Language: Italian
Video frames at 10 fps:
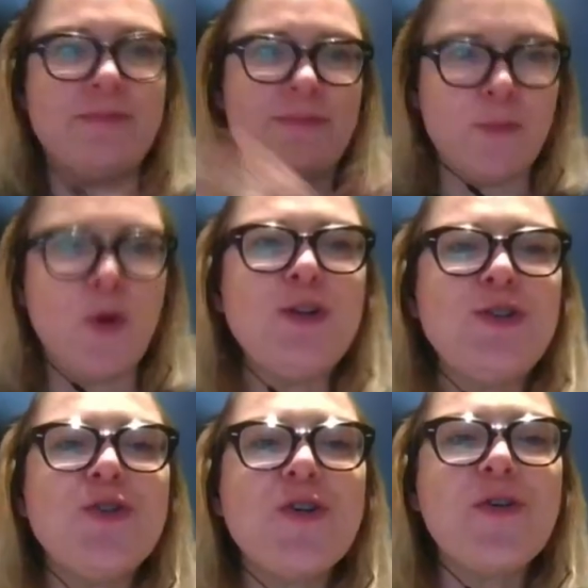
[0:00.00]

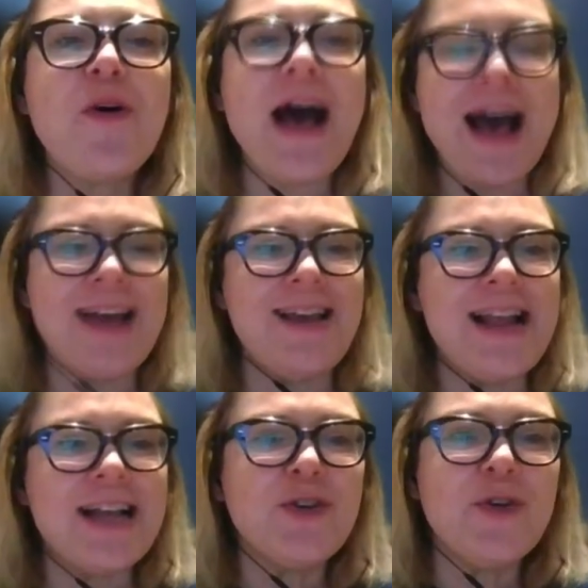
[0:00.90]
Buongiorno
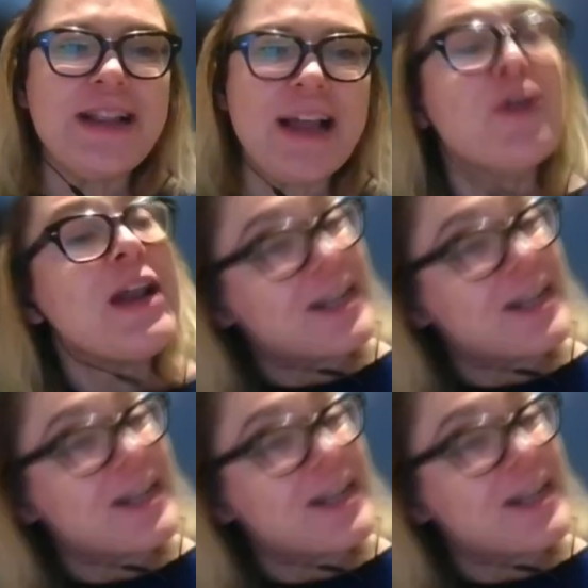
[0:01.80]
agli ascoltatori e